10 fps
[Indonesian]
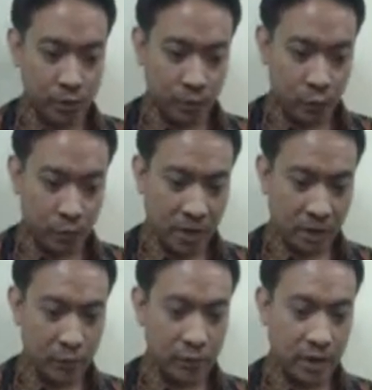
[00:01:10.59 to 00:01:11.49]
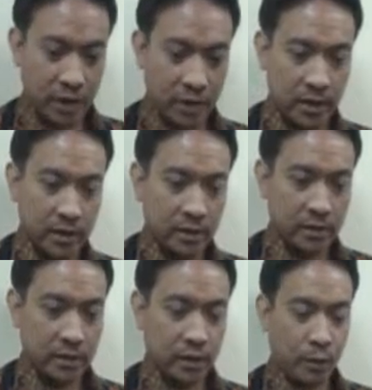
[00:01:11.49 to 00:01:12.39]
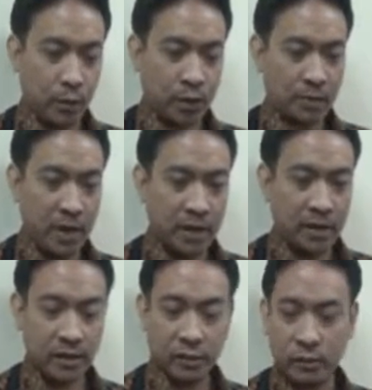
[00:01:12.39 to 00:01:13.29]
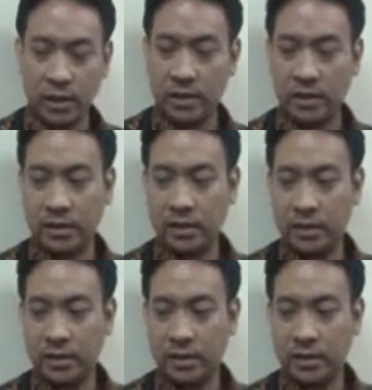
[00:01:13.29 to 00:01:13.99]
semua pelaku usaha di komoditas pakan ini sudah di